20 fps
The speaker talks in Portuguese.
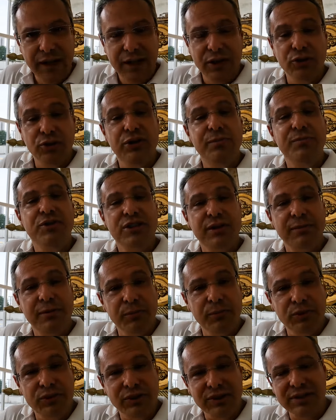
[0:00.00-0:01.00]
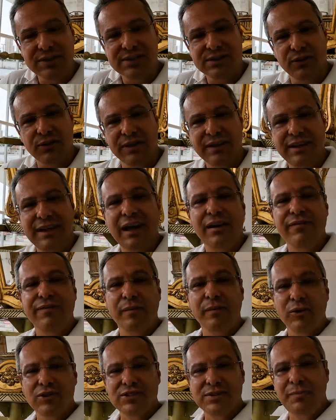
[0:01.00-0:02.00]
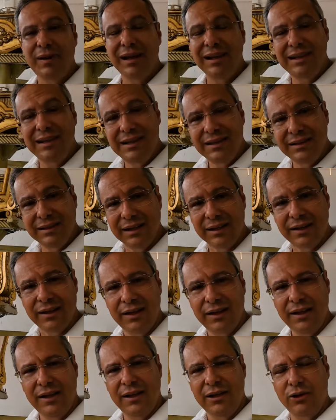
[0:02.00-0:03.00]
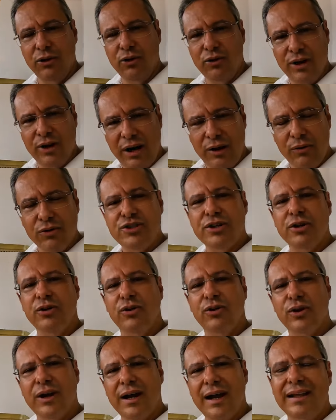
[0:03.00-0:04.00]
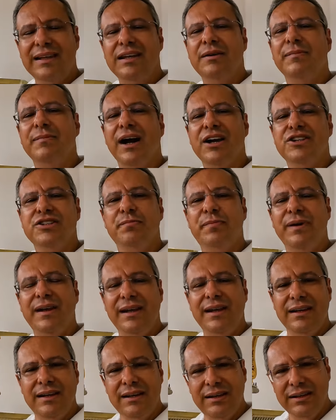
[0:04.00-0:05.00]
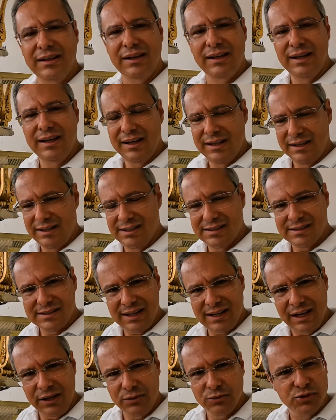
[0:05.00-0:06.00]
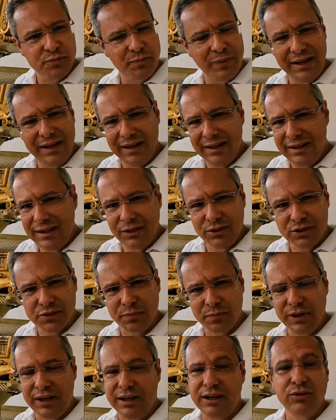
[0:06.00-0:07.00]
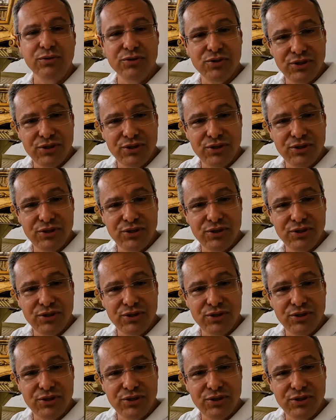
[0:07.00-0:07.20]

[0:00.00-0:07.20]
E o que me chama muito a atenção aqui é a famosa Berlinda, local onde é colocada a imagem peregrina que sai com os peregrinos por aqui no